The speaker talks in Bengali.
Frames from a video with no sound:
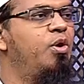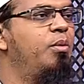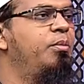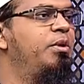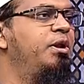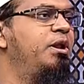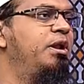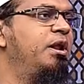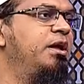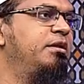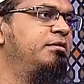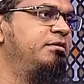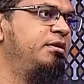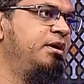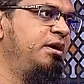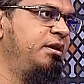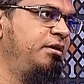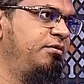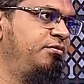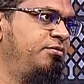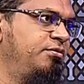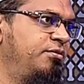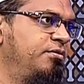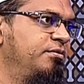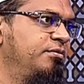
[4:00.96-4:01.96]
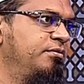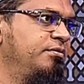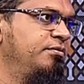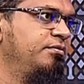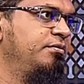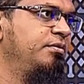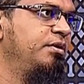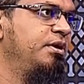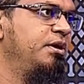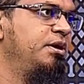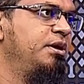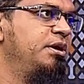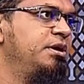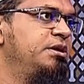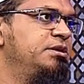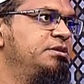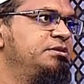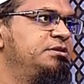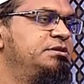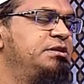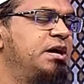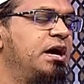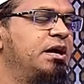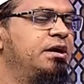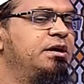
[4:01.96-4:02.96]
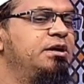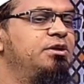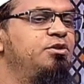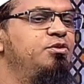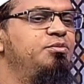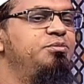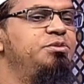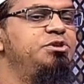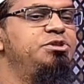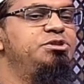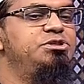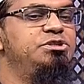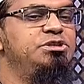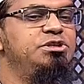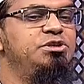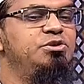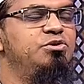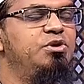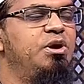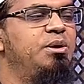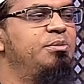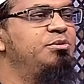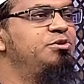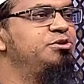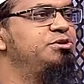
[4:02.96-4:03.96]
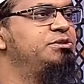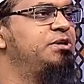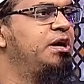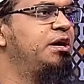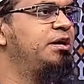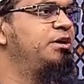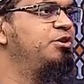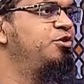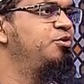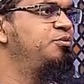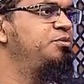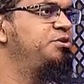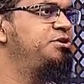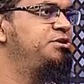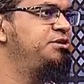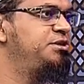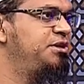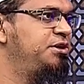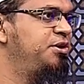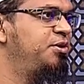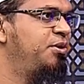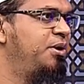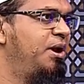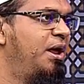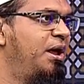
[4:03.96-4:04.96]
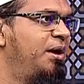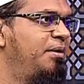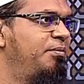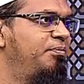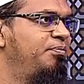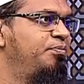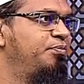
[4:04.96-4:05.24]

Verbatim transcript: আমাল্লা তারিফ যাকে তুমি চিনো এবং যাকে তুমি চেনো না